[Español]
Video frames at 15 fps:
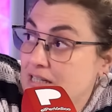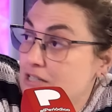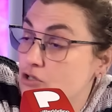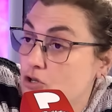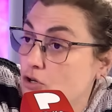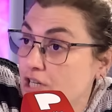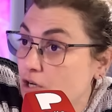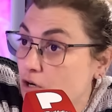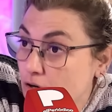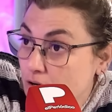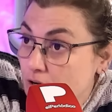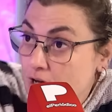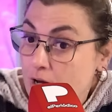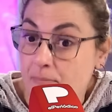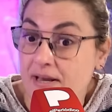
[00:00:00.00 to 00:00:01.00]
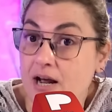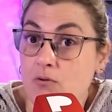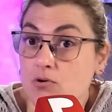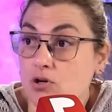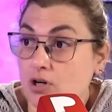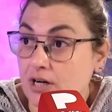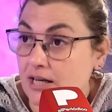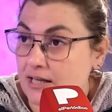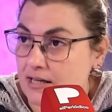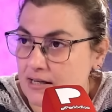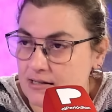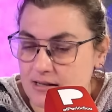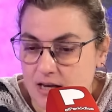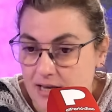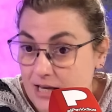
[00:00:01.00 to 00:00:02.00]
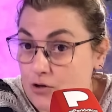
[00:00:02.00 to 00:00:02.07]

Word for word: histórico ver a unos reyes,